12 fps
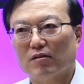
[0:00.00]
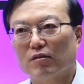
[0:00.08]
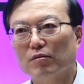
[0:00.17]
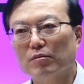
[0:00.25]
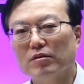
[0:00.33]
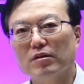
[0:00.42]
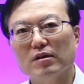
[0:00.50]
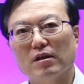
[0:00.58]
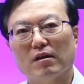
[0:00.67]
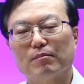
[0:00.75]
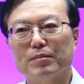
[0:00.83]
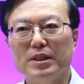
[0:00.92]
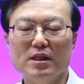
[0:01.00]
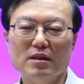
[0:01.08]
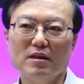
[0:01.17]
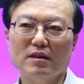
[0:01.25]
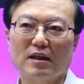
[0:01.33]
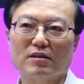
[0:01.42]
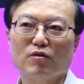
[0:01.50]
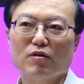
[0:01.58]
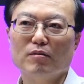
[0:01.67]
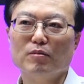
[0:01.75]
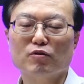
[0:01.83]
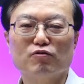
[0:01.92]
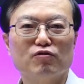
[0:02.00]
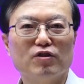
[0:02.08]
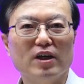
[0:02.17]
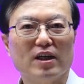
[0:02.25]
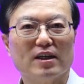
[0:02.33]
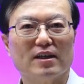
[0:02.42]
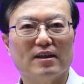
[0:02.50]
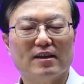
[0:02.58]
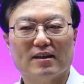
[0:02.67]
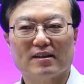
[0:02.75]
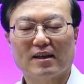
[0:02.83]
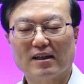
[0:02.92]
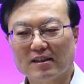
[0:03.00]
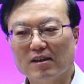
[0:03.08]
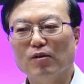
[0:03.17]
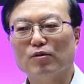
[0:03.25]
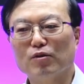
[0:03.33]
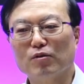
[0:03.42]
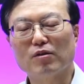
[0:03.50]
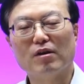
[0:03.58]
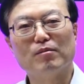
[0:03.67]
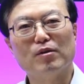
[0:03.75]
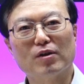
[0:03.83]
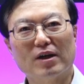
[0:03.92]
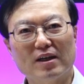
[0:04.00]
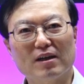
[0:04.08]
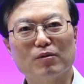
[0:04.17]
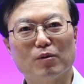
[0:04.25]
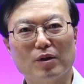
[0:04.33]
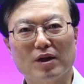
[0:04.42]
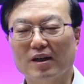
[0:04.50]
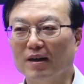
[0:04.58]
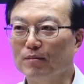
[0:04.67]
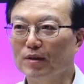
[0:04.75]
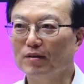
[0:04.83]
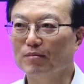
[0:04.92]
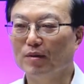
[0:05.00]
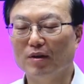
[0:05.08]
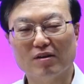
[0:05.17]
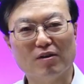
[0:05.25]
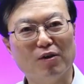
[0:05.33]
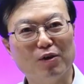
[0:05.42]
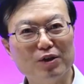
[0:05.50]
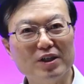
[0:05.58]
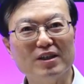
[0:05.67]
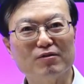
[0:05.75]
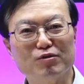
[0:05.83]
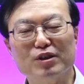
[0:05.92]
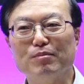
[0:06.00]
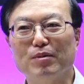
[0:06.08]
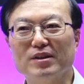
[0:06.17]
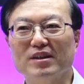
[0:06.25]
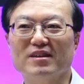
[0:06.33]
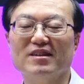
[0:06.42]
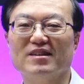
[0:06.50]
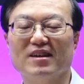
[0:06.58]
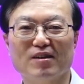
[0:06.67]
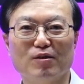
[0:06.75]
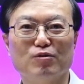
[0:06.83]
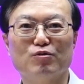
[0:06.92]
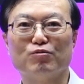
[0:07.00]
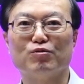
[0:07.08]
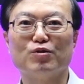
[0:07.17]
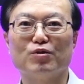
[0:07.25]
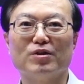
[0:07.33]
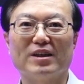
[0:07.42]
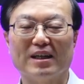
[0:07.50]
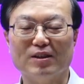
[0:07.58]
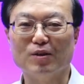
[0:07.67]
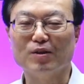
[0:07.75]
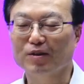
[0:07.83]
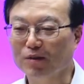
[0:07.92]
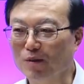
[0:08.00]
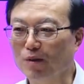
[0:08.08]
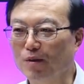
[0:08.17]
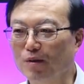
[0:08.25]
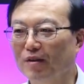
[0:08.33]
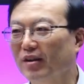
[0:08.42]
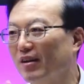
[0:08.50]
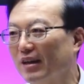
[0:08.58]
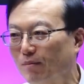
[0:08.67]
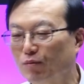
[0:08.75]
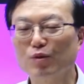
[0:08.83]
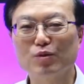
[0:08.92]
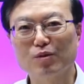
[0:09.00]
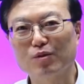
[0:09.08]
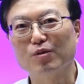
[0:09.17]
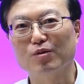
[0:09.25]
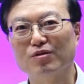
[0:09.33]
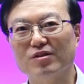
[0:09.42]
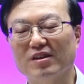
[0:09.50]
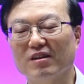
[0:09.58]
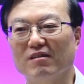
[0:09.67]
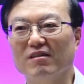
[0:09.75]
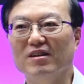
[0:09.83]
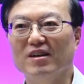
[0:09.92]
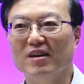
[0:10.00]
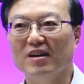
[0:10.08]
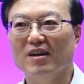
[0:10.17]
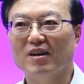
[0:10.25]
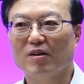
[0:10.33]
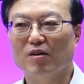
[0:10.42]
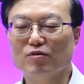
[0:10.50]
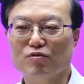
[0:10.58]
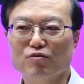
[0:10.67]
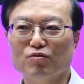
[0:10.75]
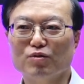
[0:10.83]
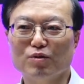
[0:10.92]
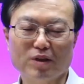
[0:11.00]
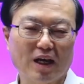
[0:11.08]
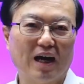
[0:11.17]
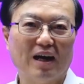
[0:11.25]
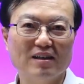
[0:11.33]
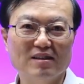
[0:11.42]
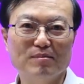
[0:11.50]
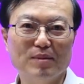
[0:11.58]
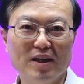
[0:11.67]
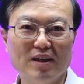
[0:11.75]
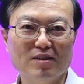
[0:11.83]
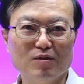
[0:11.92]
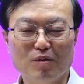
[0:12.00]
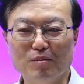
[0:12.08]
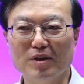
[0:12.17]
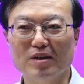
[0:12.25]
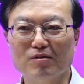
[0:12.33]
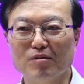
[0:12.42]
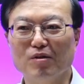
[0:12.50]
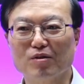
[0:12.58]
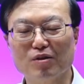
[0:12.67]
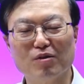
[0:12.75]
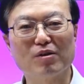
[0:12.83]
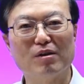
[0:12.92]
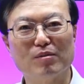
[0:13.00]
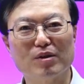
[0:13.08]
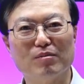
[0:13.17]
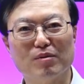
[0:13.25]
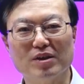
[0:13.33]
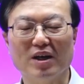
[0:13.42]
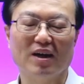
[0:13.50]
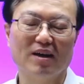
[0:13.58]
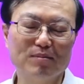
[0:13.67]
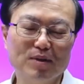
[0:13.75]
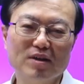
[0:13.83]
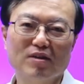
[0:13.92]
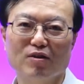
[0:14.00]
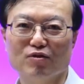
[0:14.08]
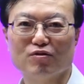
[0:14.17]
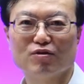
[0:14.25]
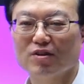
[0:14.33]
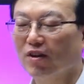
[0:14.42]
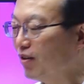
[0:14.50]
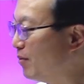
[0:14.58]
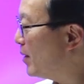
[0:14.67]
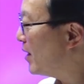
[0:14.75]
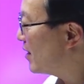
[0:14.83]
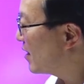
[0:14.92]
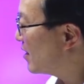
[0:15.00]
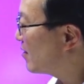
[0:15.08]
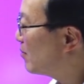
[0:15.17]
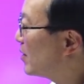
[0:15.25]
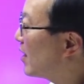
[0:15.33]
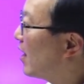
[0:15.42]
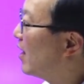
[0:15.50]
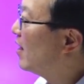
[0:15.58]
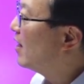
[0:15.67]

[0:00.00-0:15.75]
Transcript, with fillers: 여러분들이 필기 다섯 과목 중에 가장 어려운 과목 하나를 골라라 하면은 뭐 거의 90% 이상의 건축 구조를 단연코 압도적으로 고르는데요 건축 구조 다음에 조금이라도 어려운 과목이 뭐냐 하면은 건축 설비가 되겠습니다